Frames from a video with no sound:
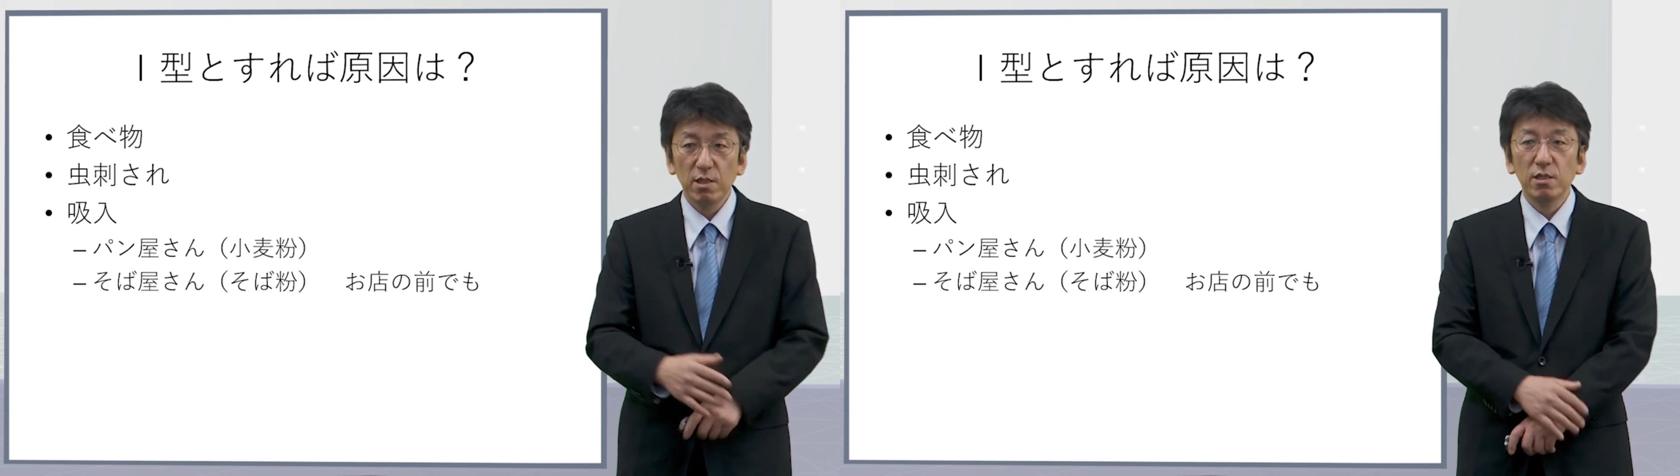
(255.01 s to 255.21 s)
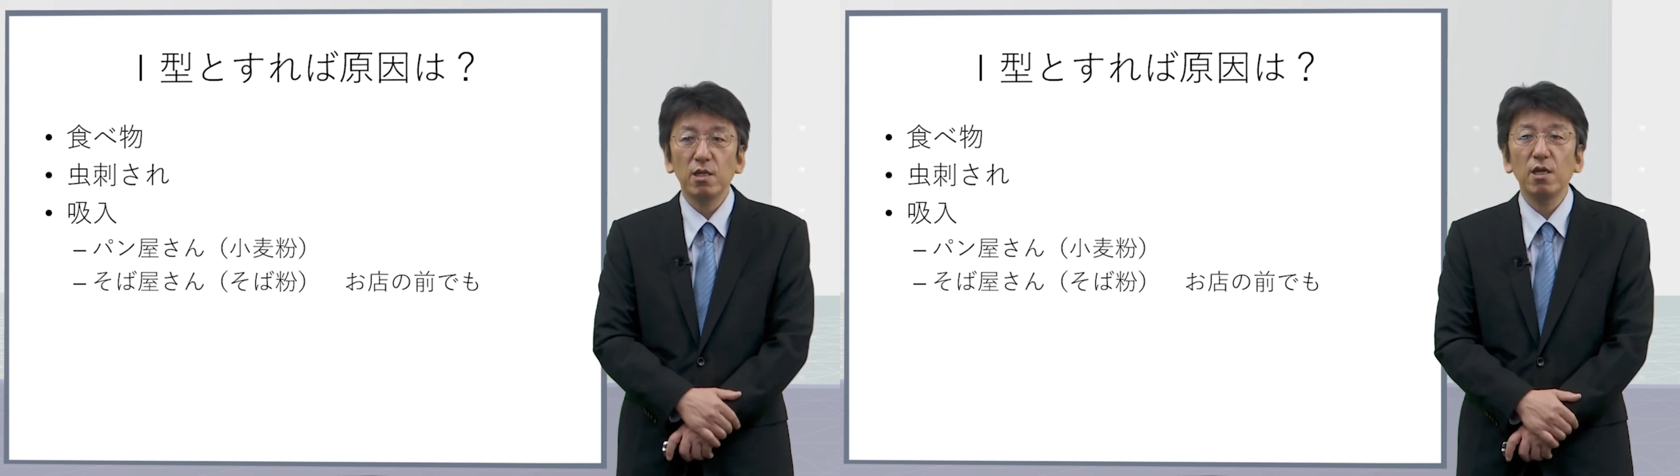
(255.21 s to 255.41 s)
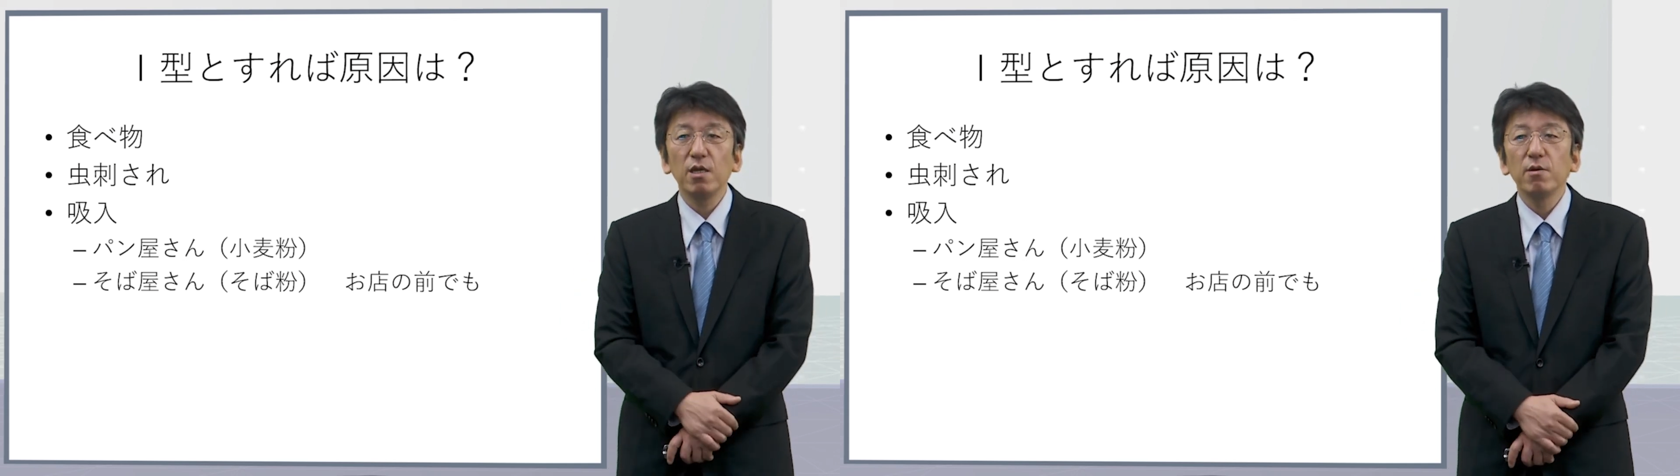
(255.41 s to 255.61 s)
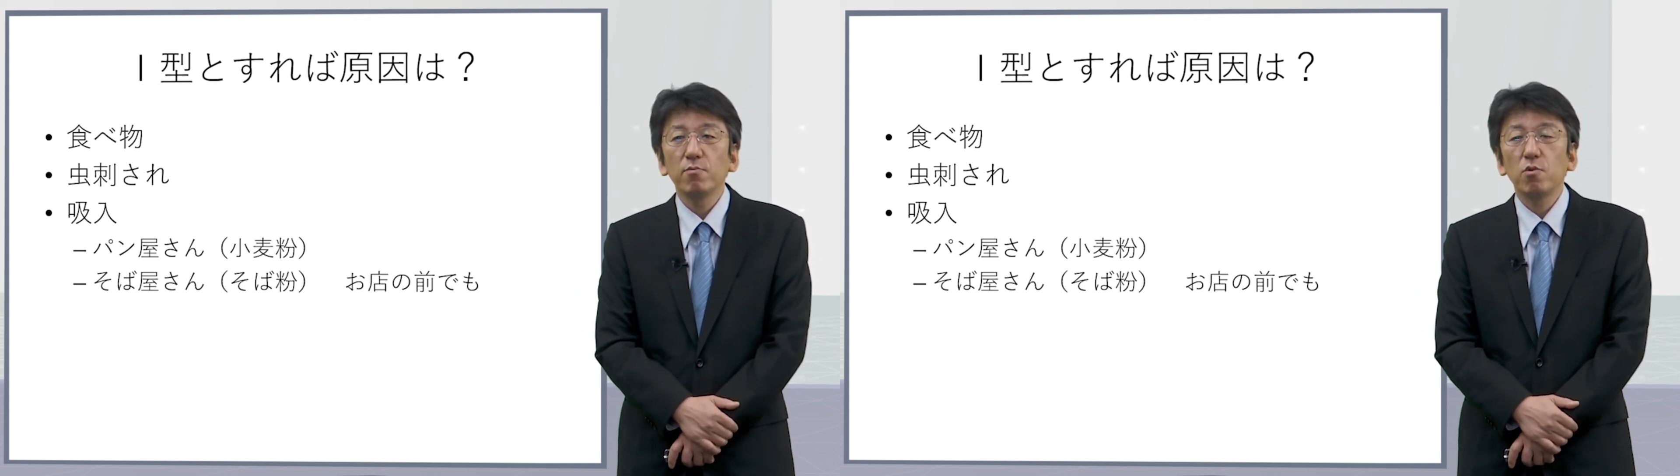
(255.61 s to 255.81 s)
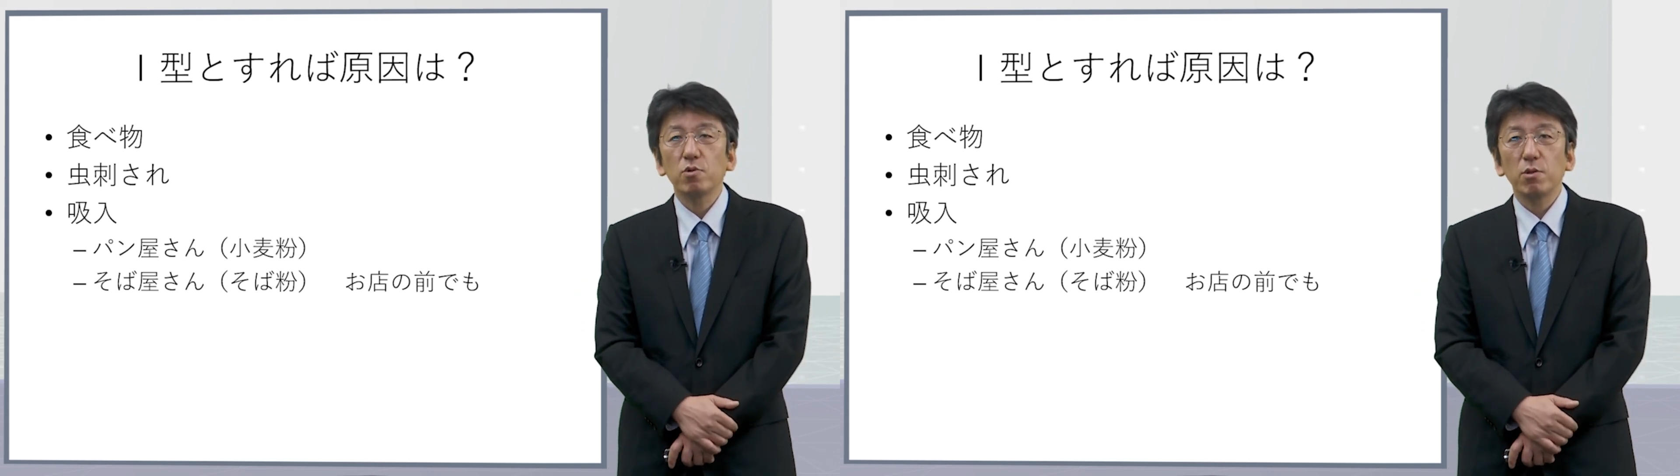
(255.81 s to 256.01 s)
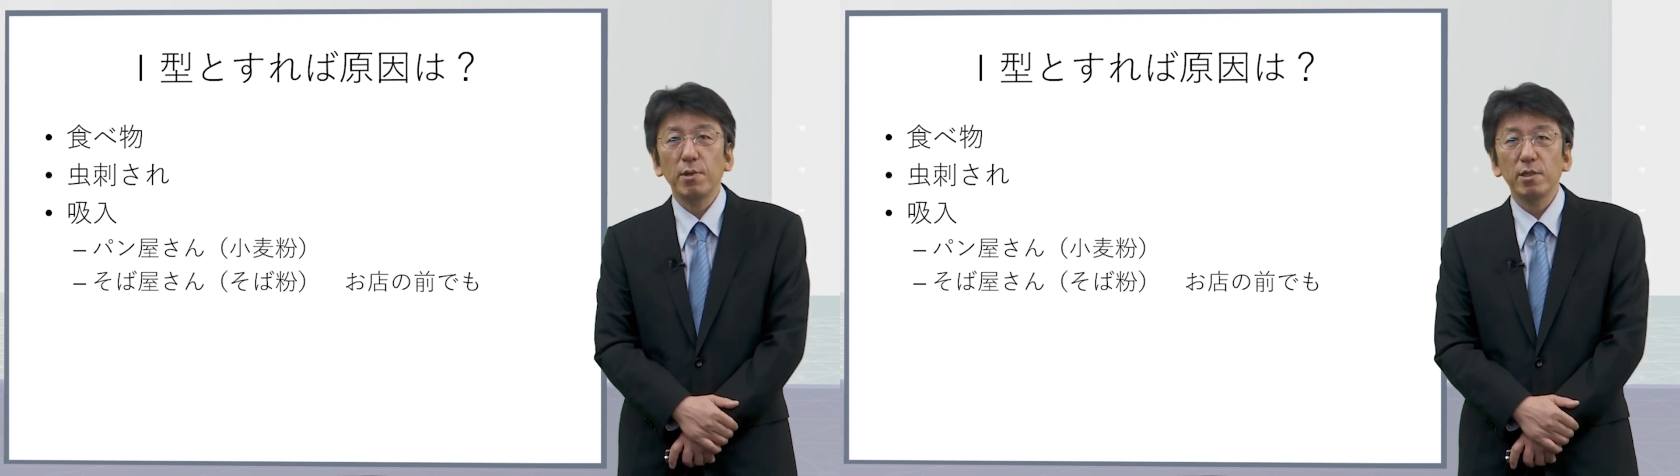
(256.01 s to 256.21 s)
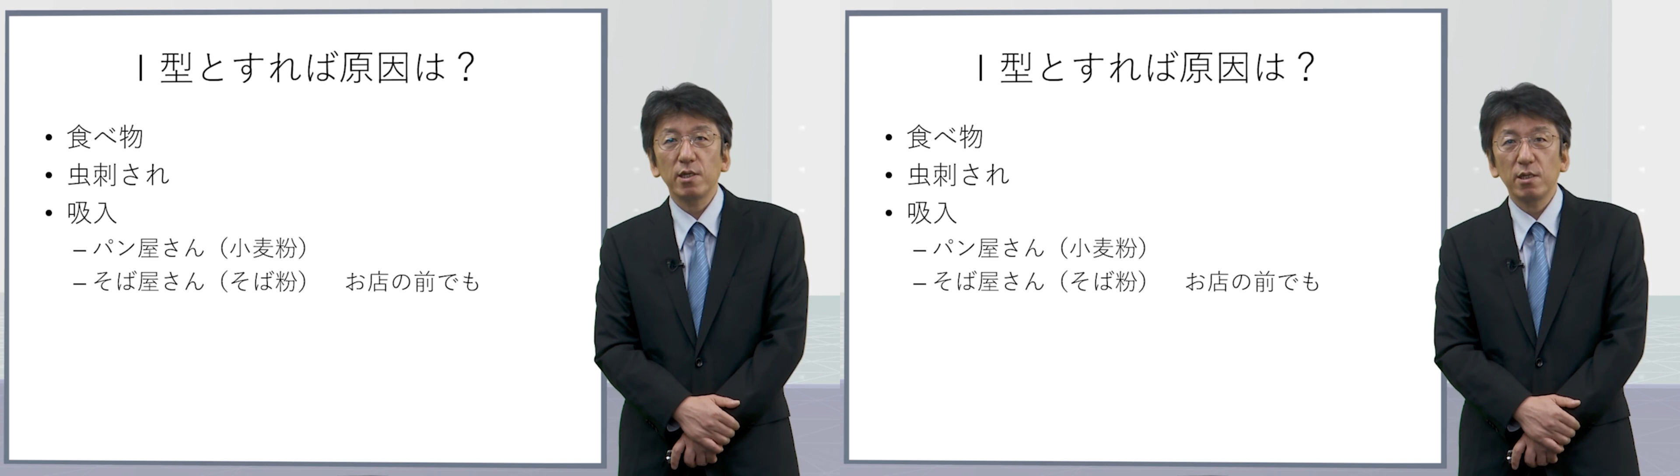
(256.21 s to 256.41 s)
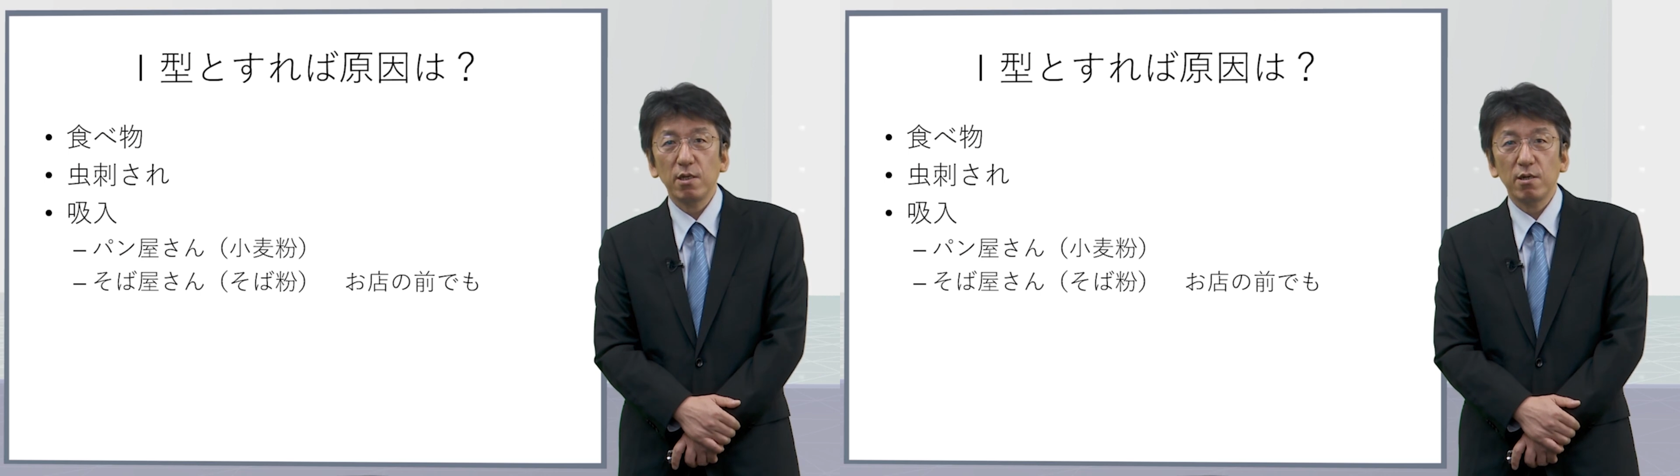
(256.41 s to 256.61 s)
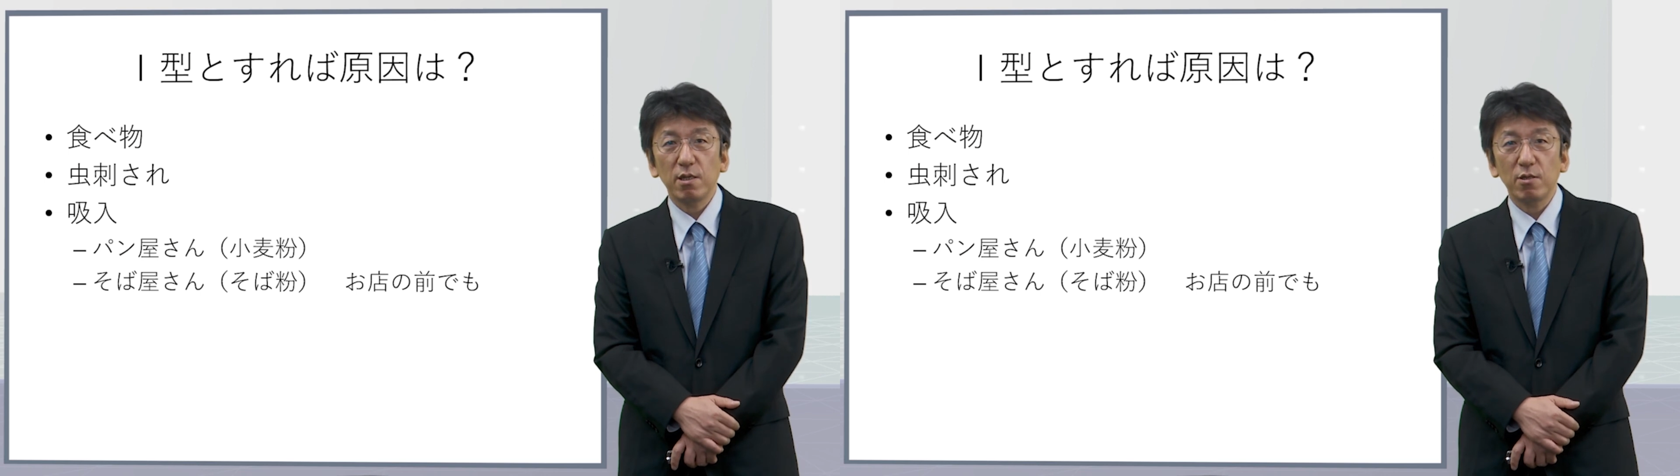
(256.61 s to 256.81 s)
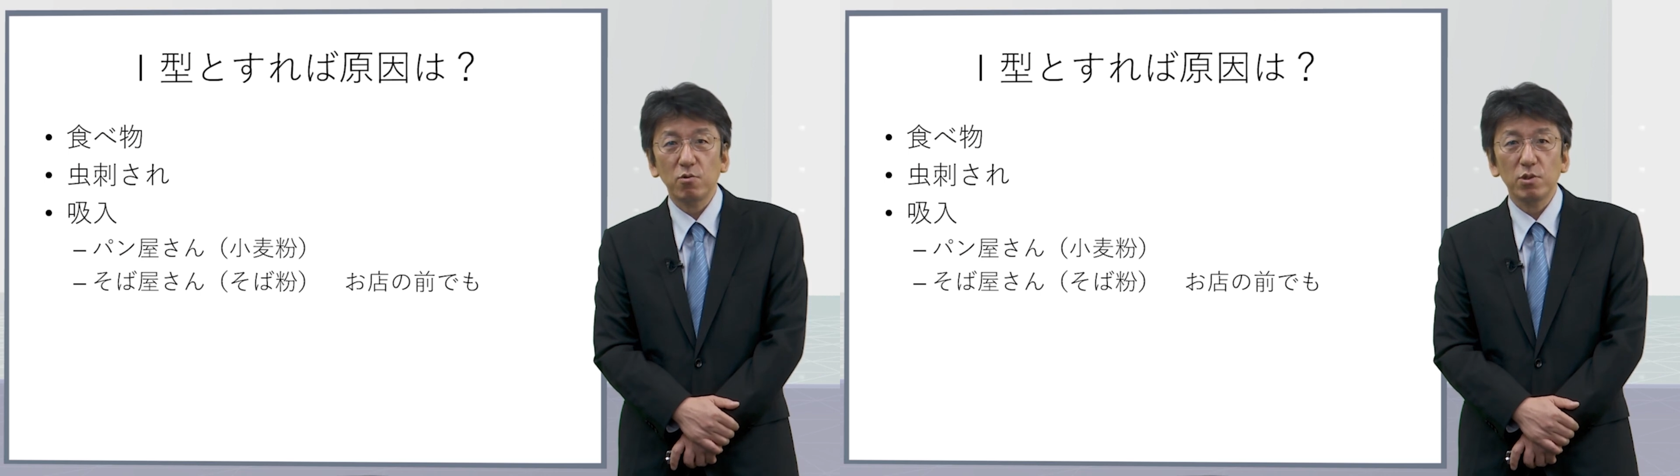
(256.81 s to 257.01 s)
ですね、もうお蕎麦屋さんなんか
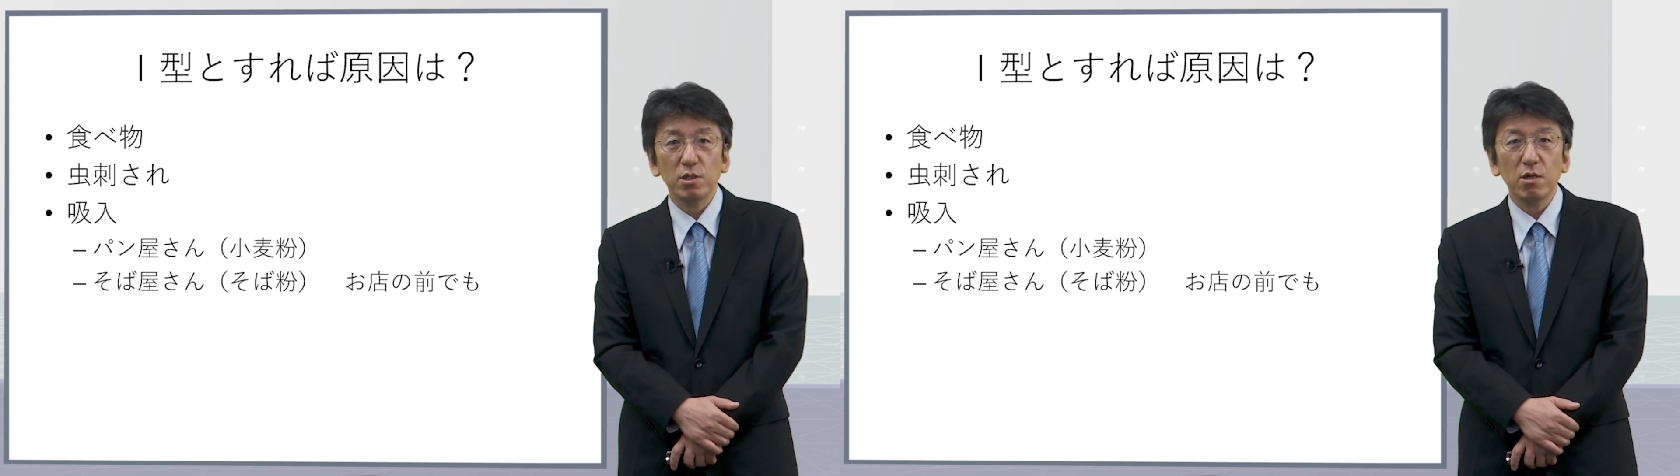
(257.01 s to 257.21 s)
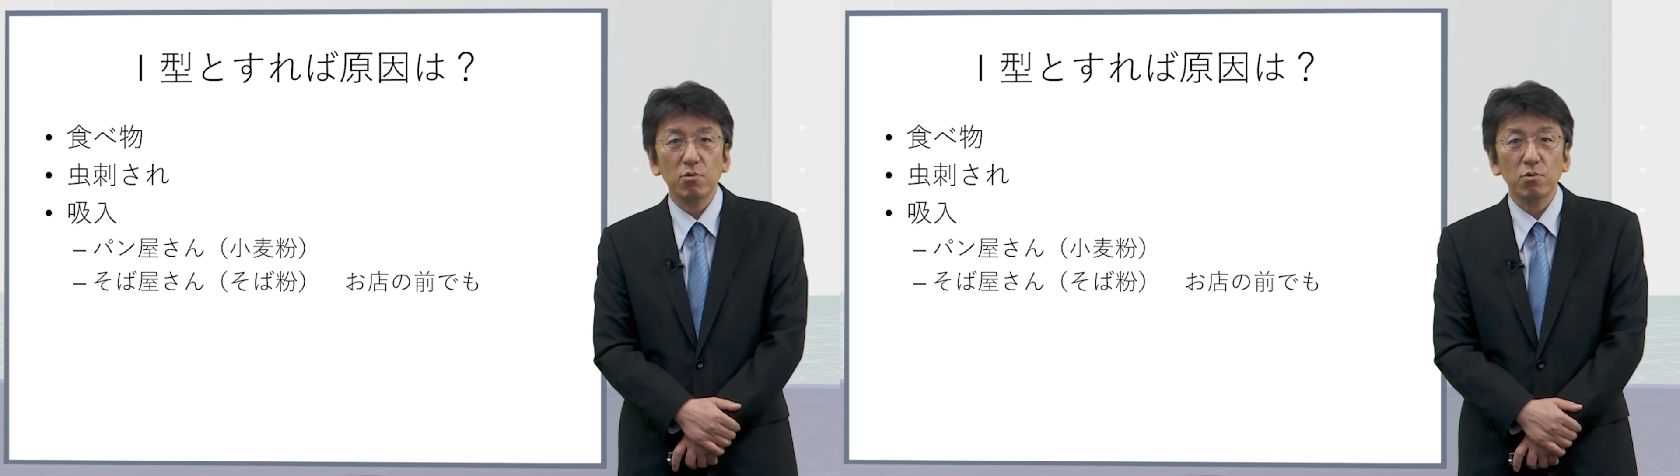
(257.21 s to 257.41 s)
だと近く